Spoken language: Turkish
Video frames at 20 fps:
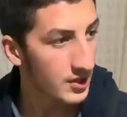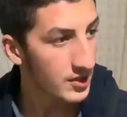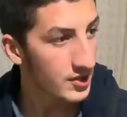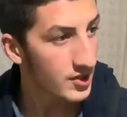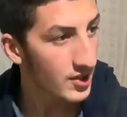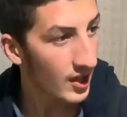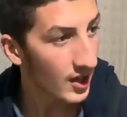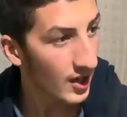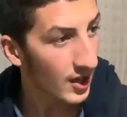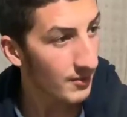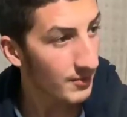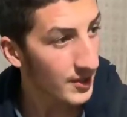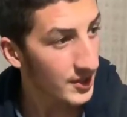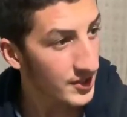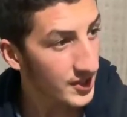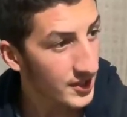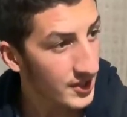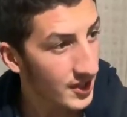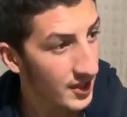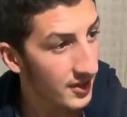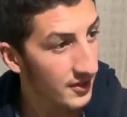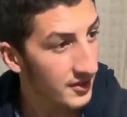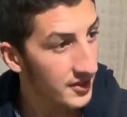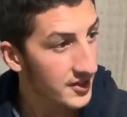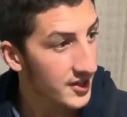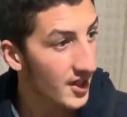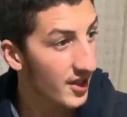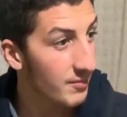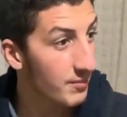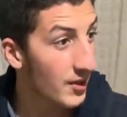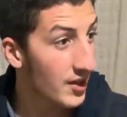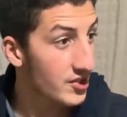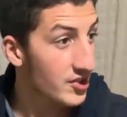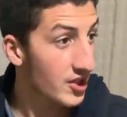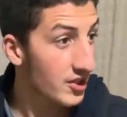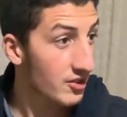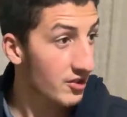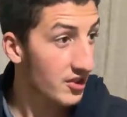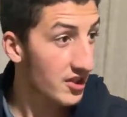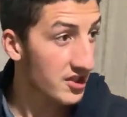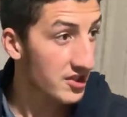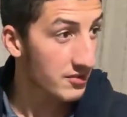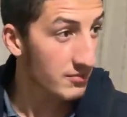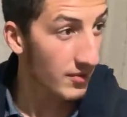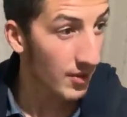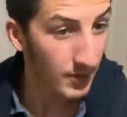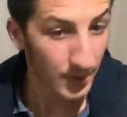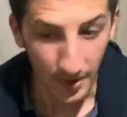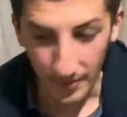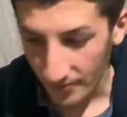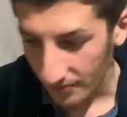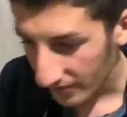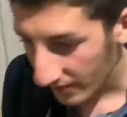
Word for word: İnşallah marketten eve tek parça dönersin baba.